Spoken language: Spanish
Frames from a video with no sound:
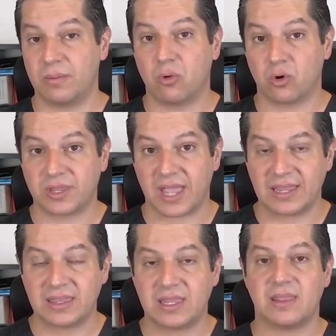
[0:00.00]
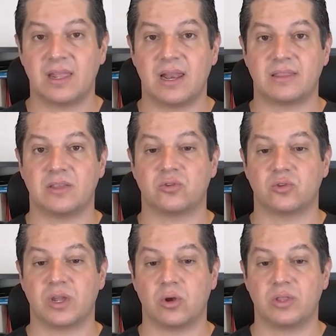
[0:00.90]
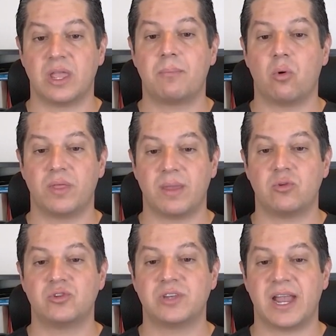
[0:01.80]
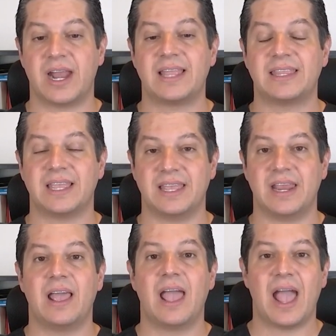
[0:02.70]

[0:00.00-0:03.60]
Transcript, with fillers: importante de la testosterona, podemos llegar a tener